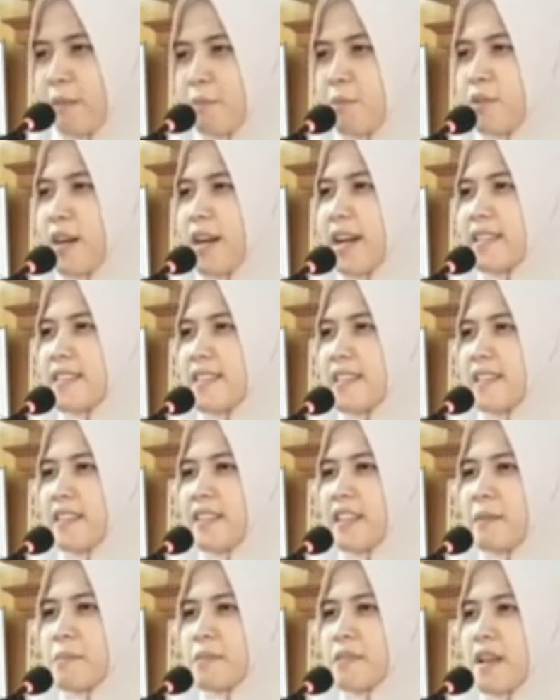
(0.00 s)
Ibu ngaji
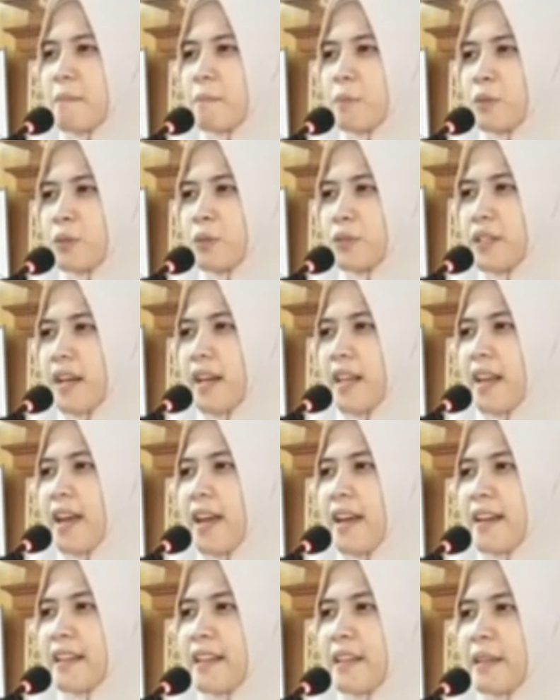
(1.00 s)
tiap Sabtu ke
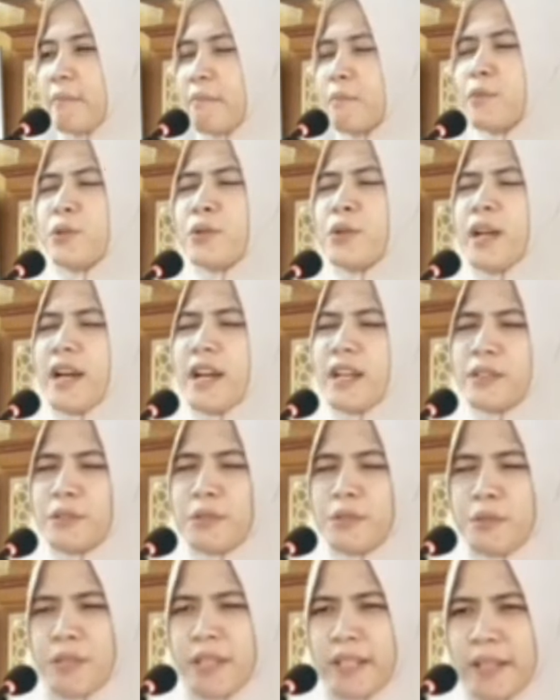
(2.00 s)
Al-Hakim mudah atau
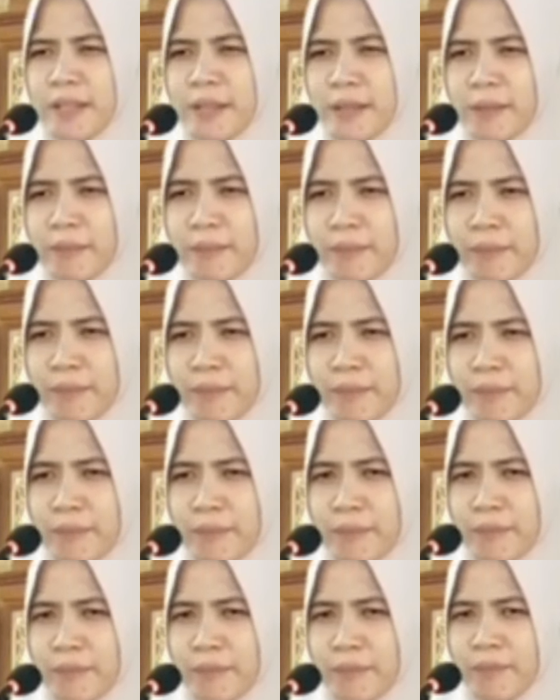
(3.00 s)
sulit?
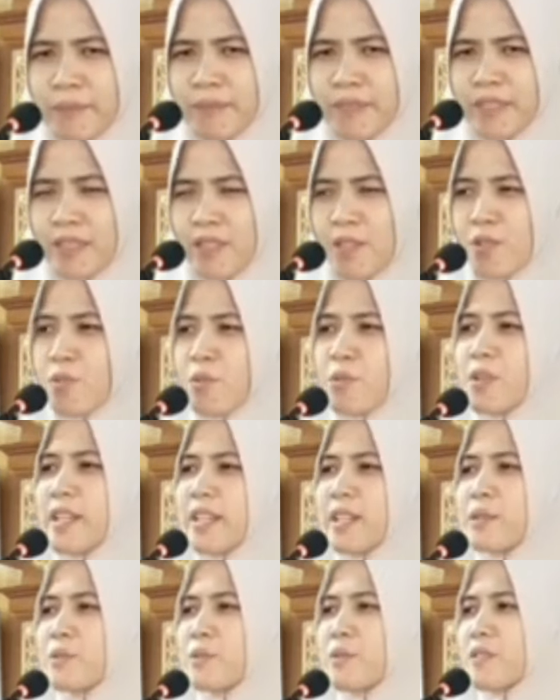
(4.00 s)

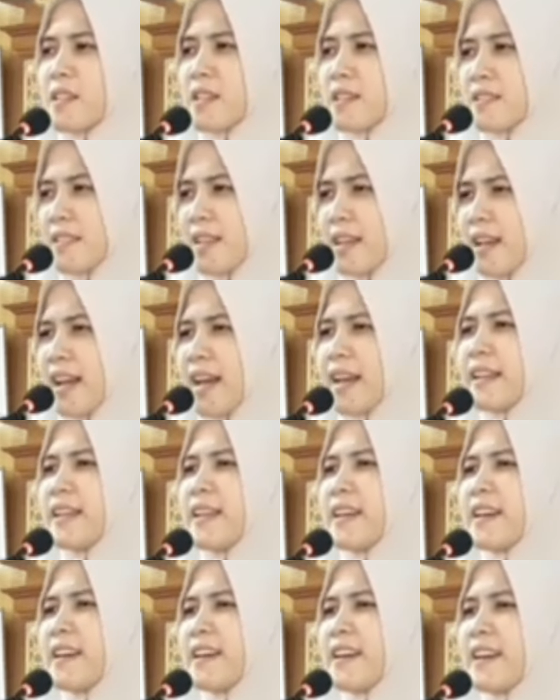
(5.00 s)
Sulit Ustazah,
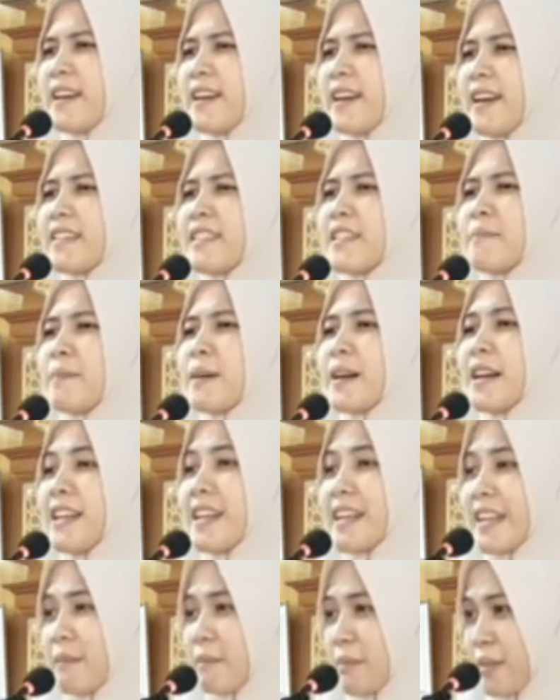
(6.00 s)
ada aja
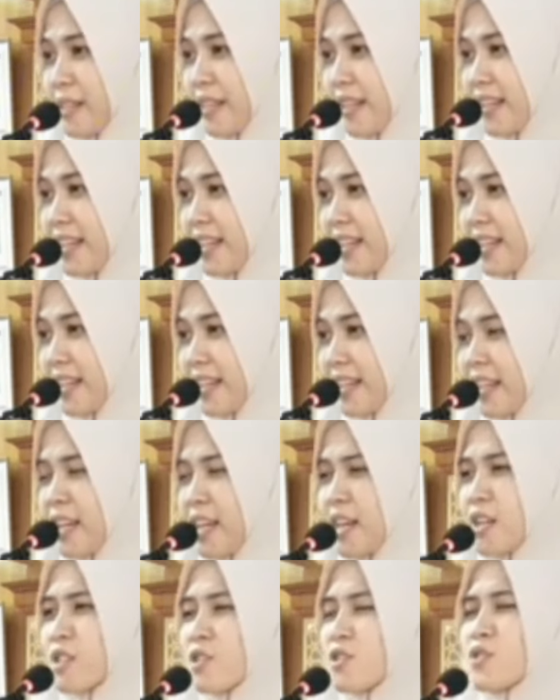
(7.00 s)
penghalangnya betul ya?
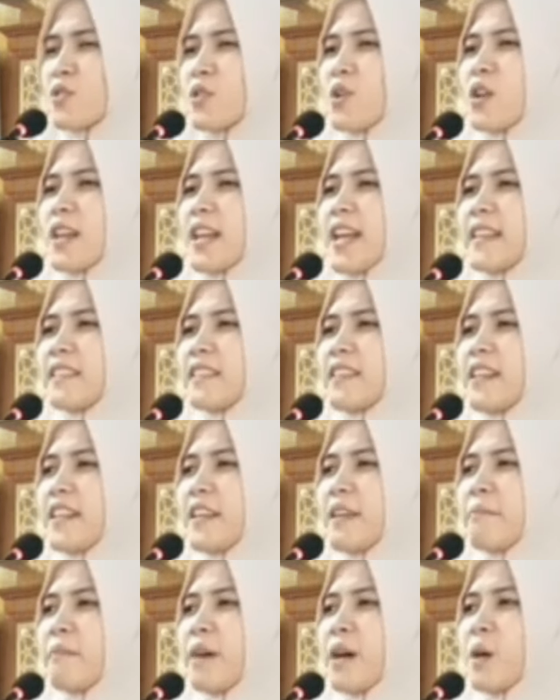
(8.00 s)
Sholat
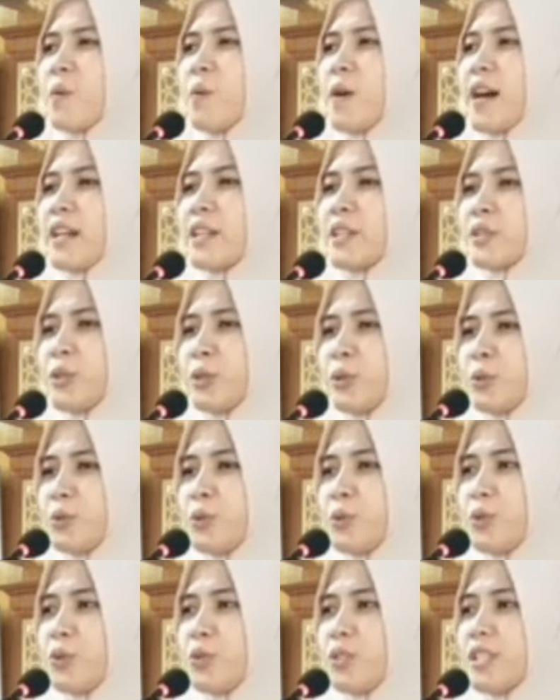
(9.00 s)
lima
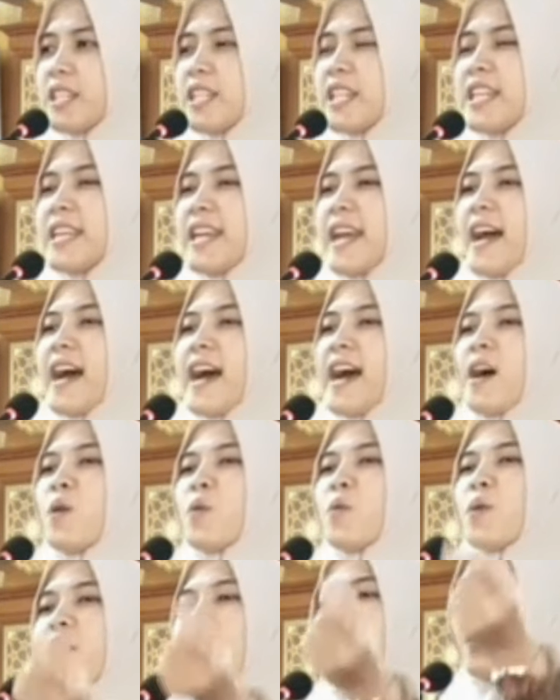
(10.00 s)
waktu di
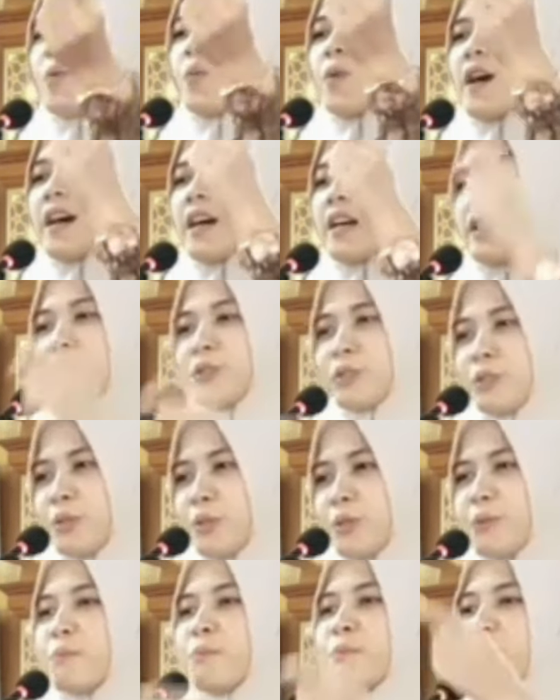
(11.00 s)
awal waktu
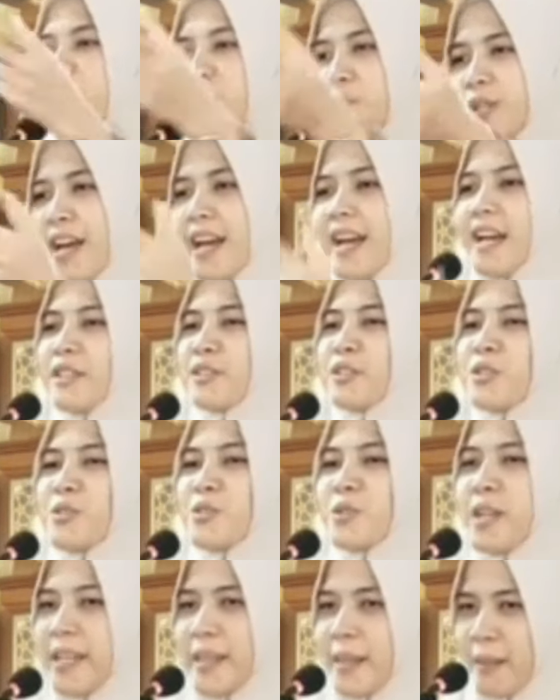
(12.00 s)
mudah atau
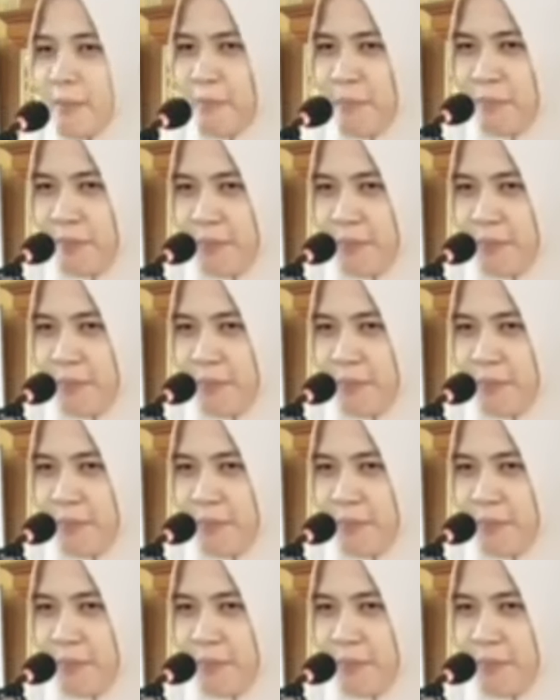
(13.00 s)
sulit?